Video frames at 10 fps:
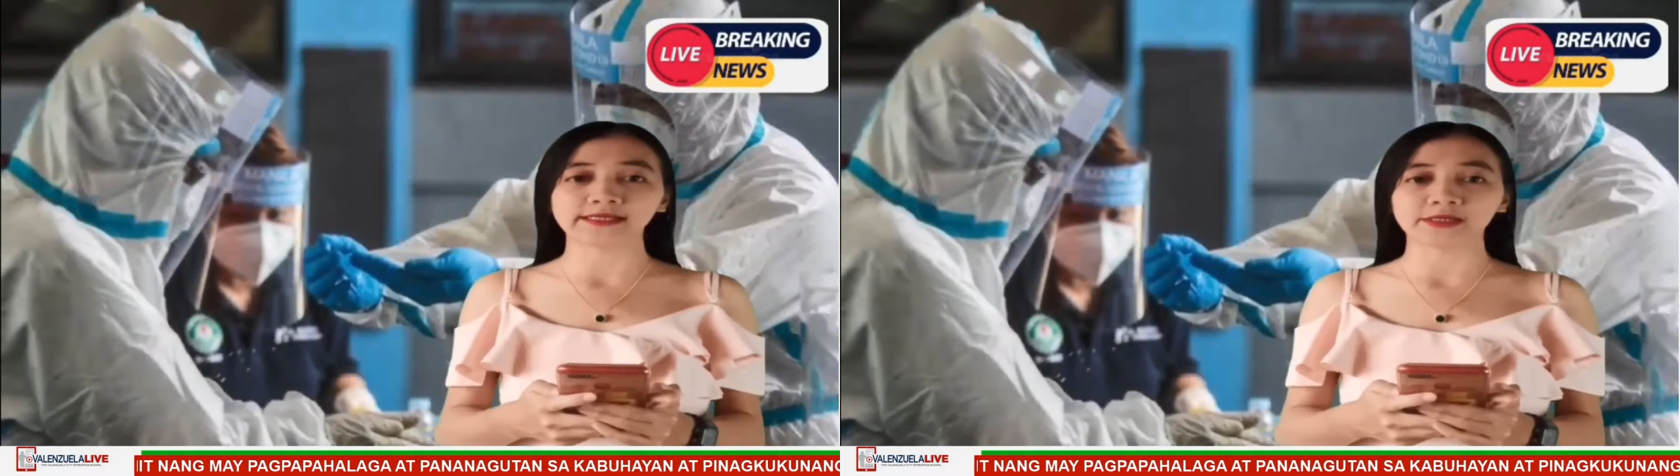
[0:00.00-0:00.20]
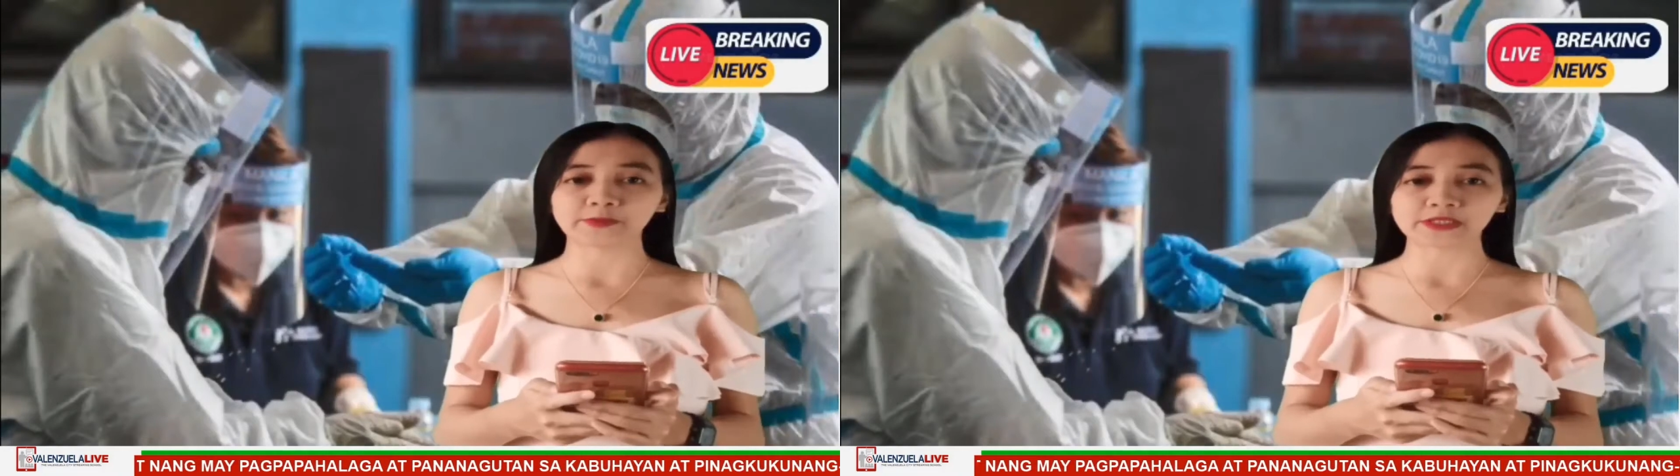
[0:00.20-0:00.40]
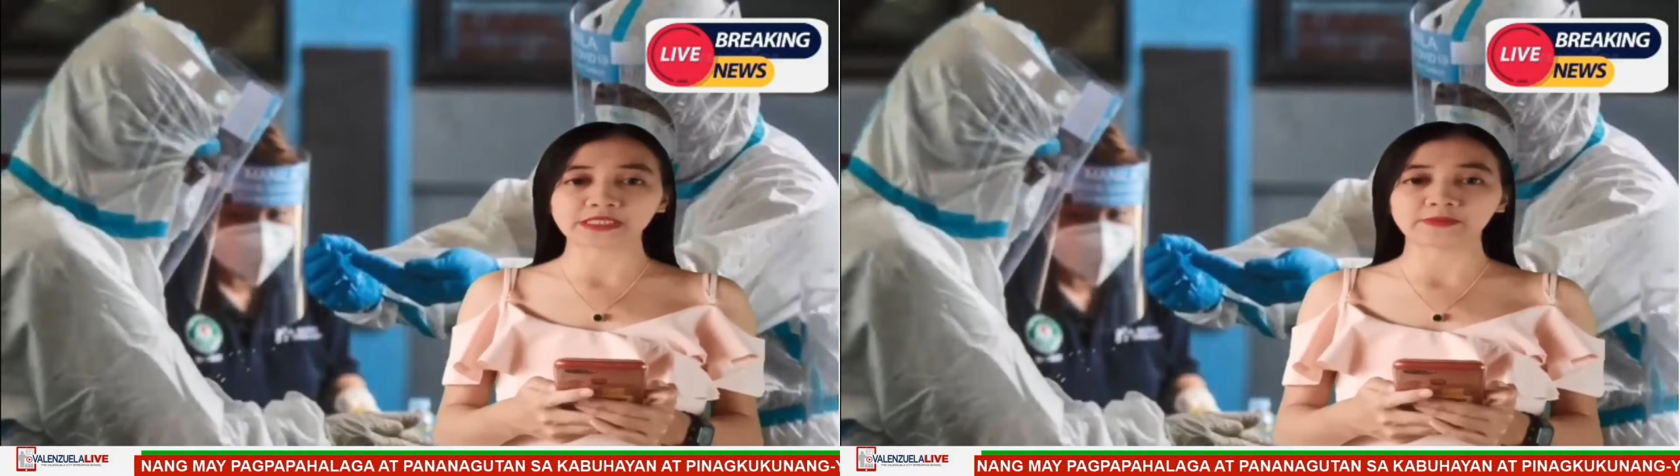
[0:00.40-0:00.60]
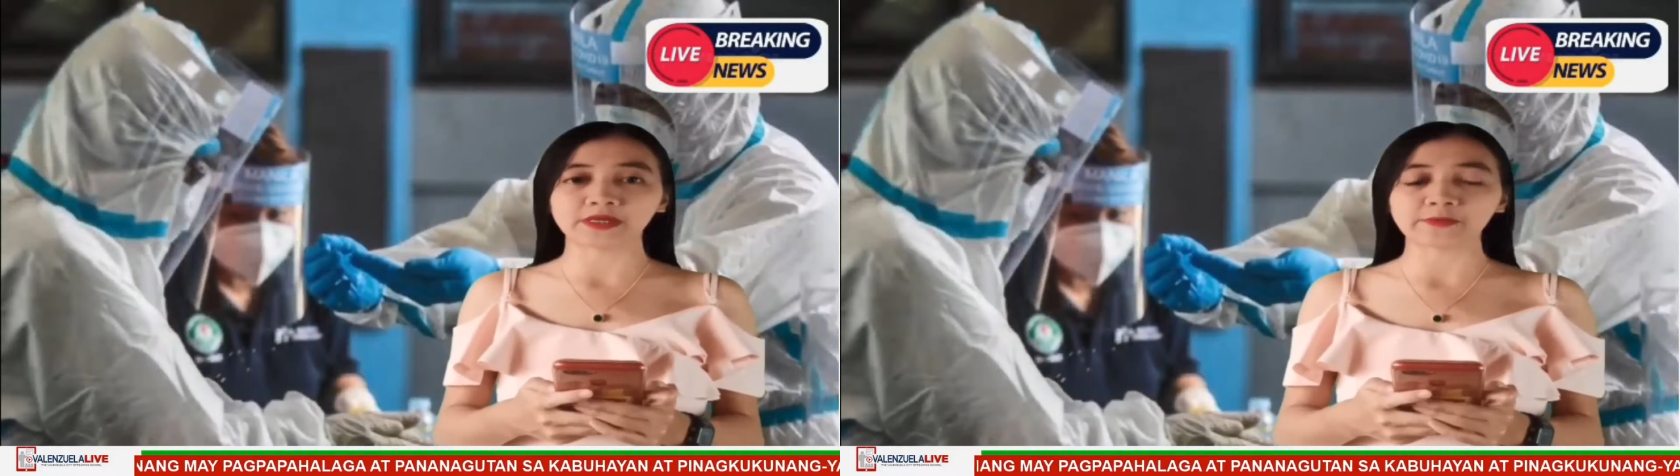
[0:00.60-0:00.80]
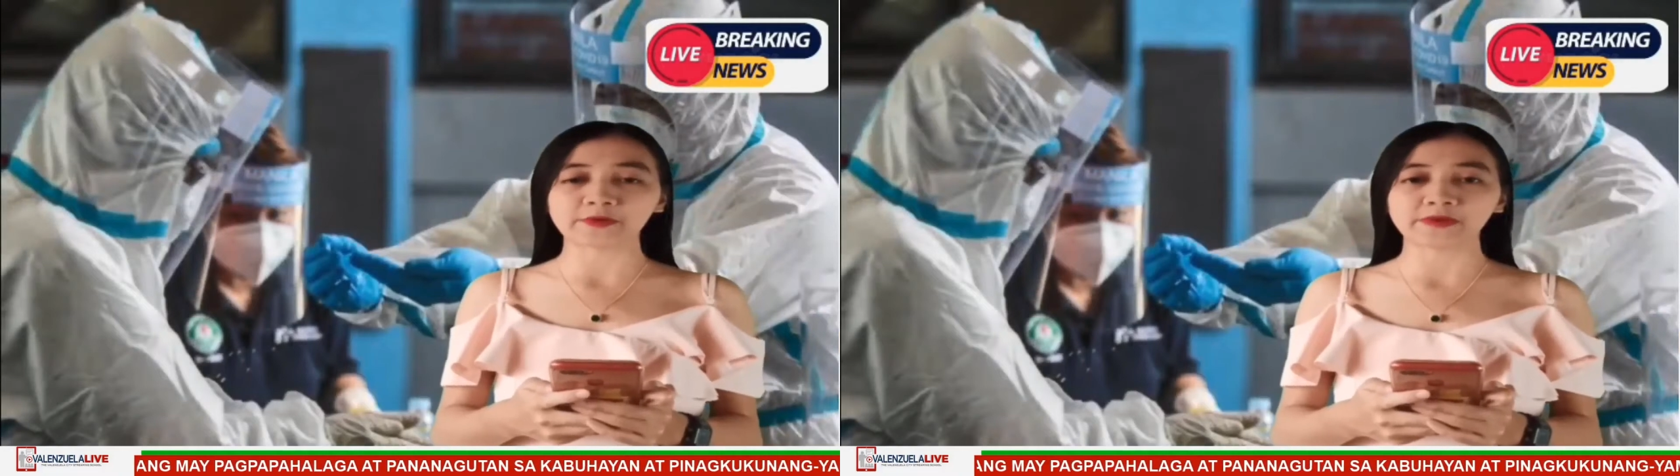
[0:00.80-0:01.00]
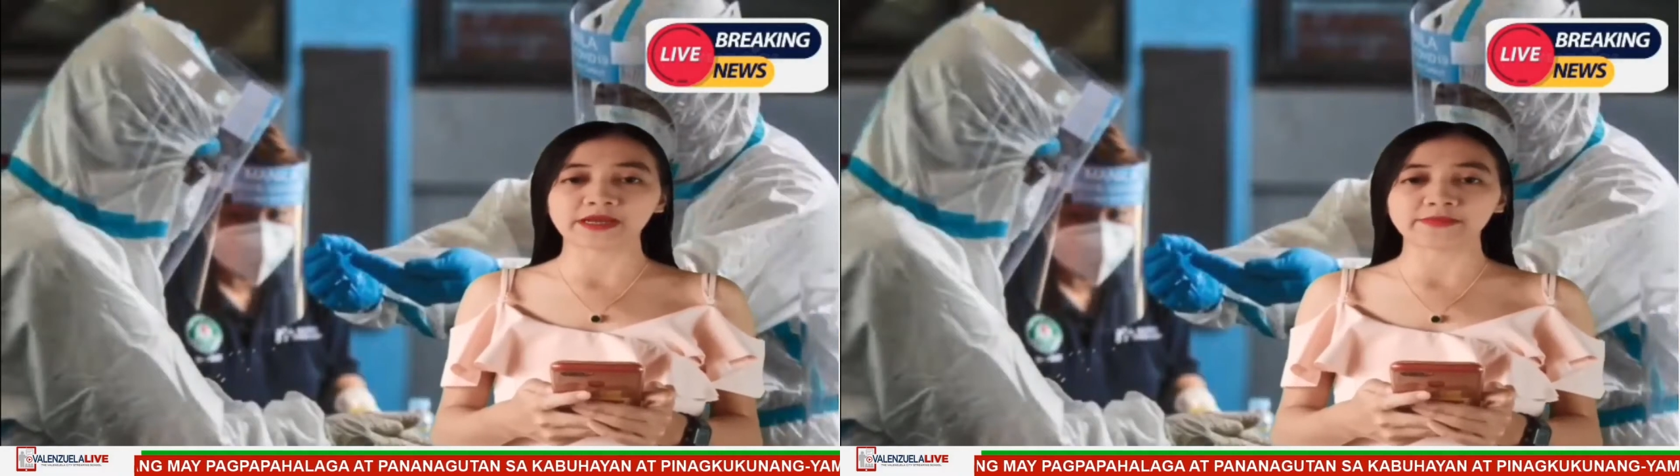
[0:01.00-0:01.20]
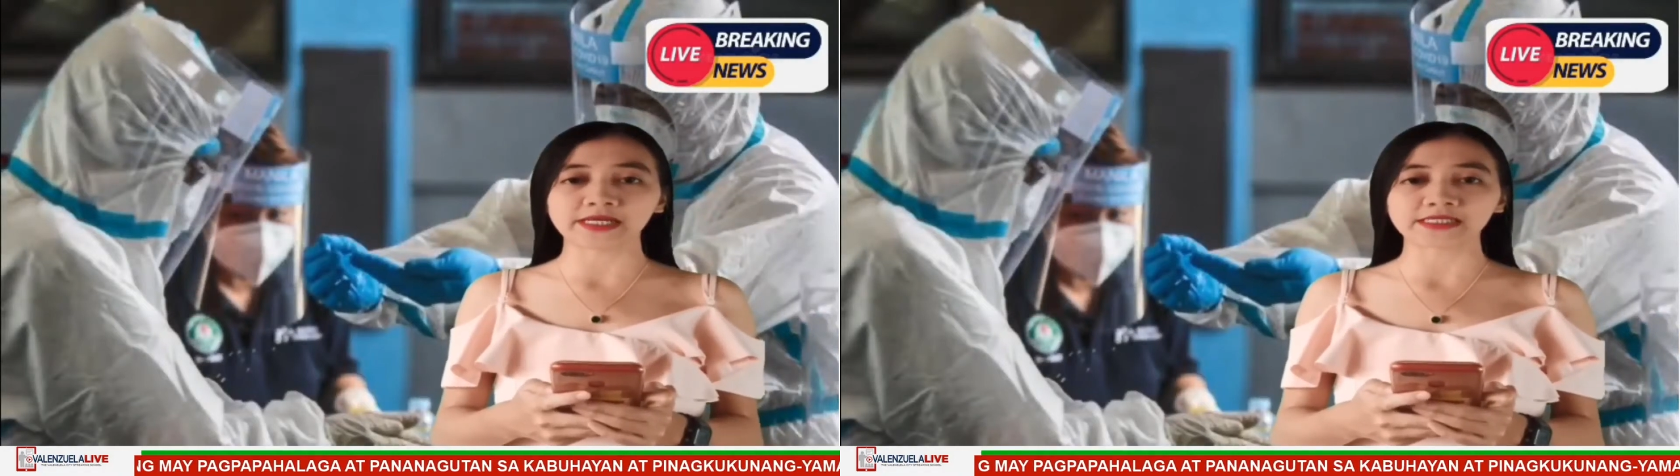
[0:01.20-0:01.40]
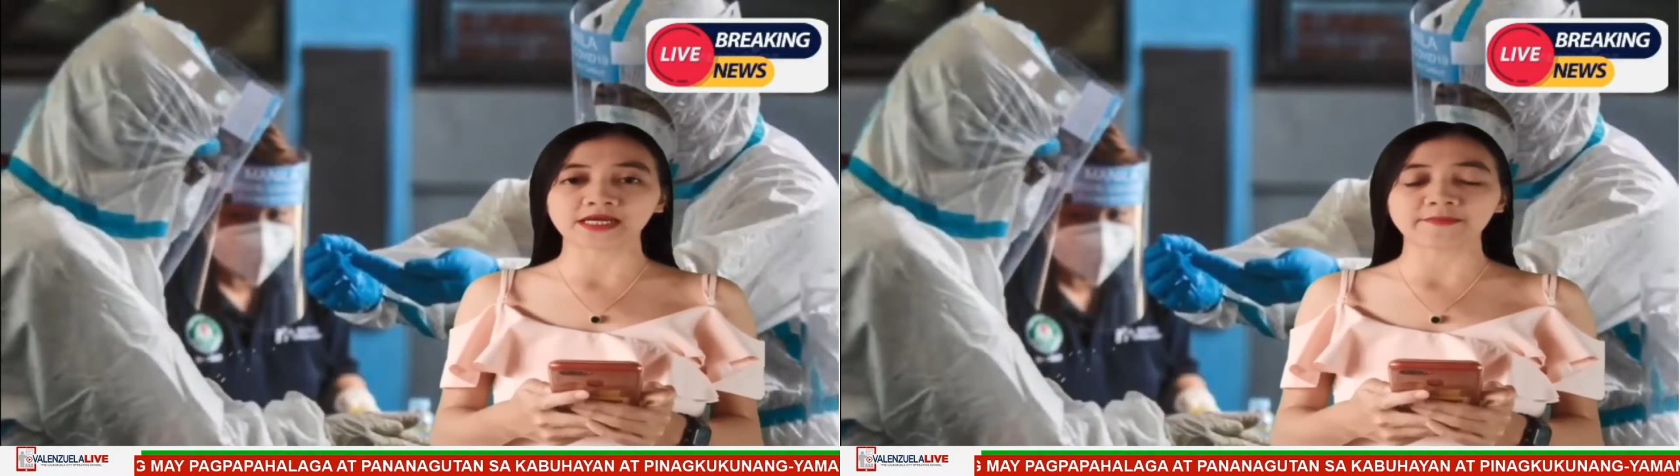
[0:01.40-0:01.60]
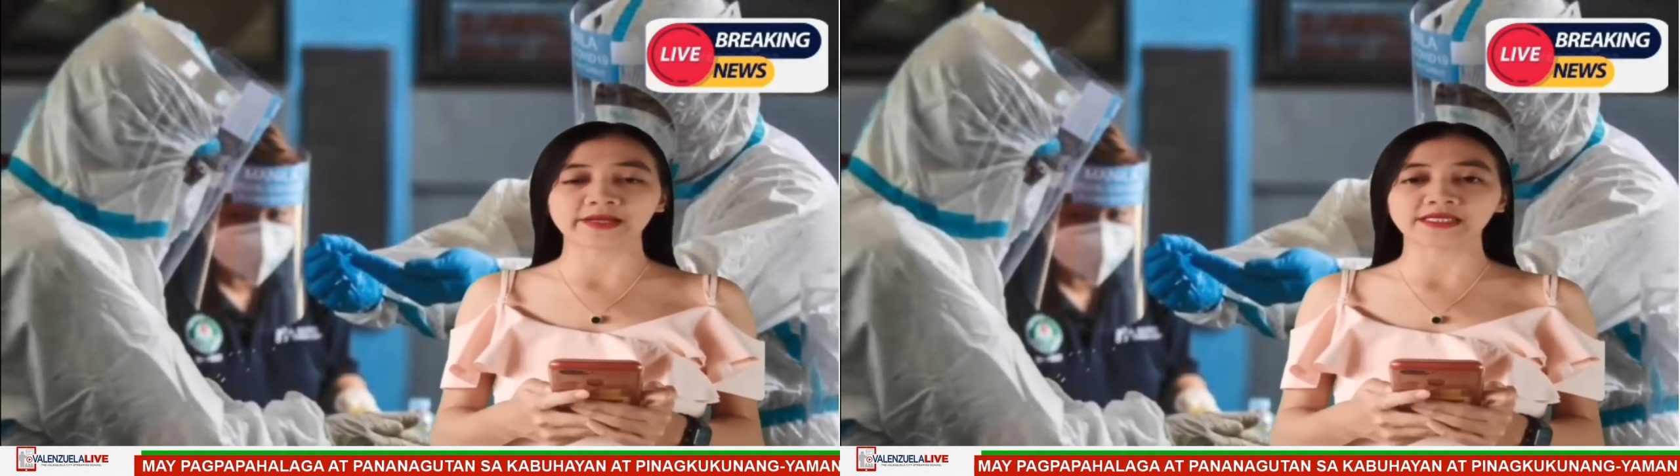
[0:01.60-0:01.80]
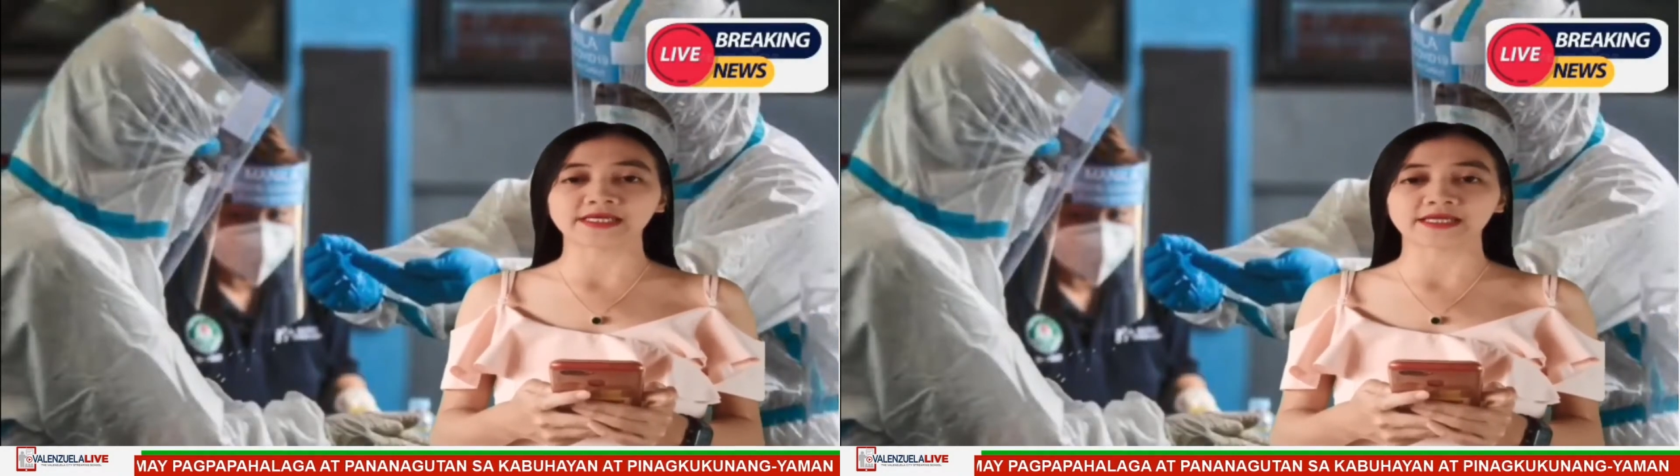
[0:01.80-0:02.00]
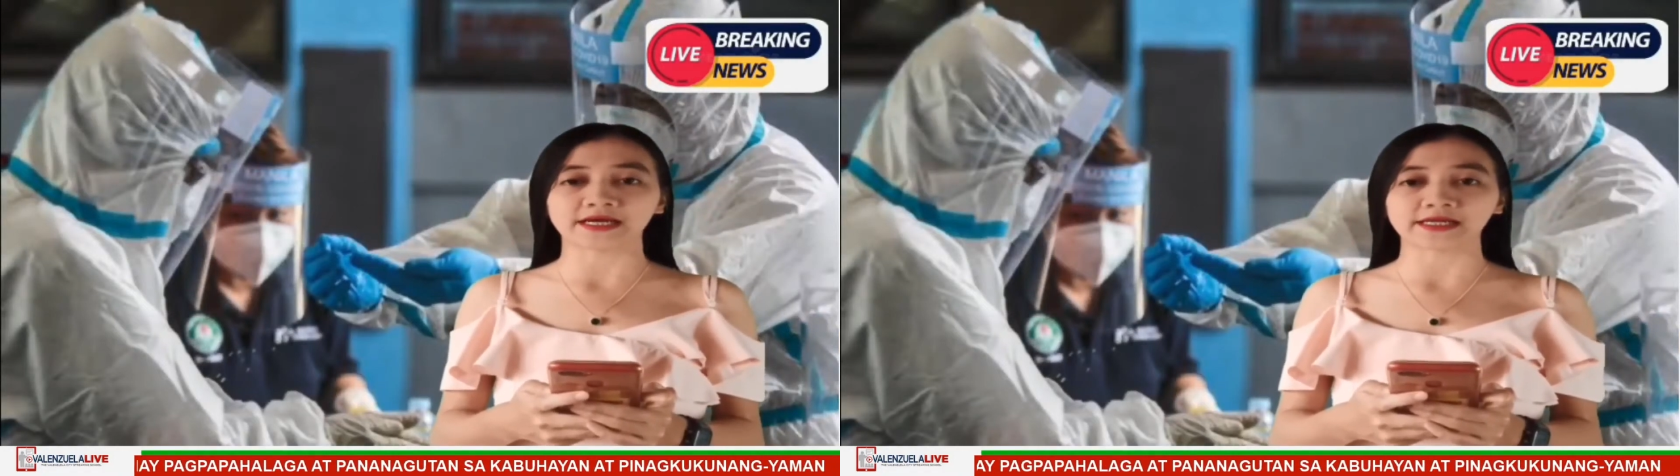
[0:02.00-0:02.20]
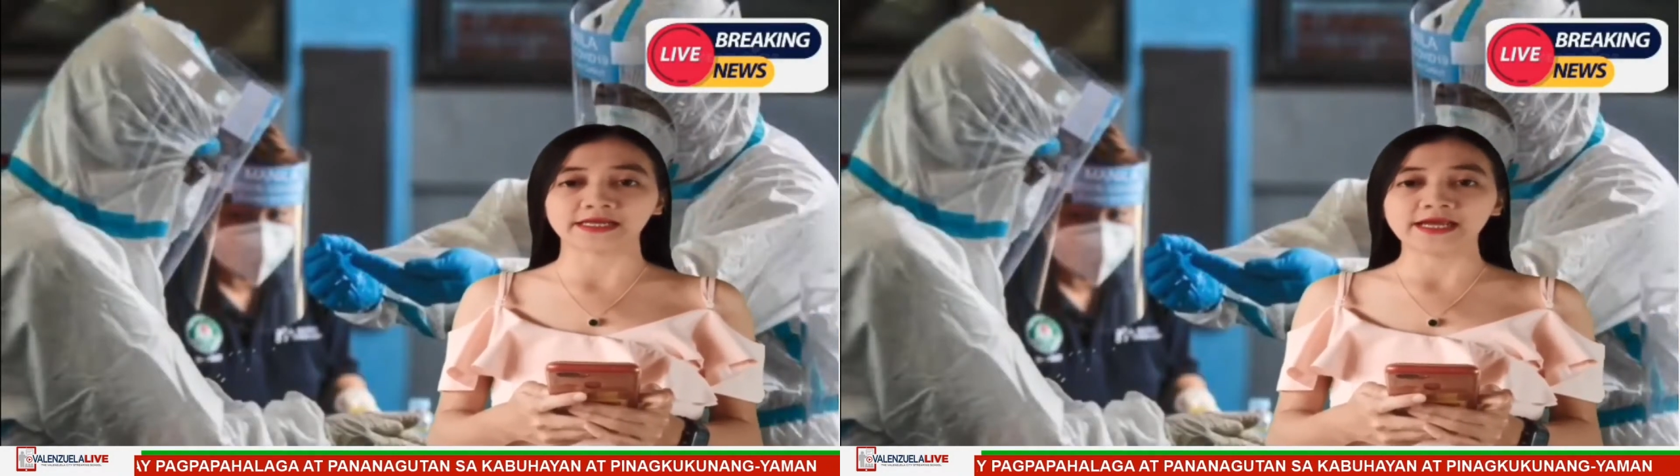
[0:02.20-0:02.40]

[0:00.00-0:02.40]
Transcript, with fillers: sa ilang posibleng problema sa kapaligiran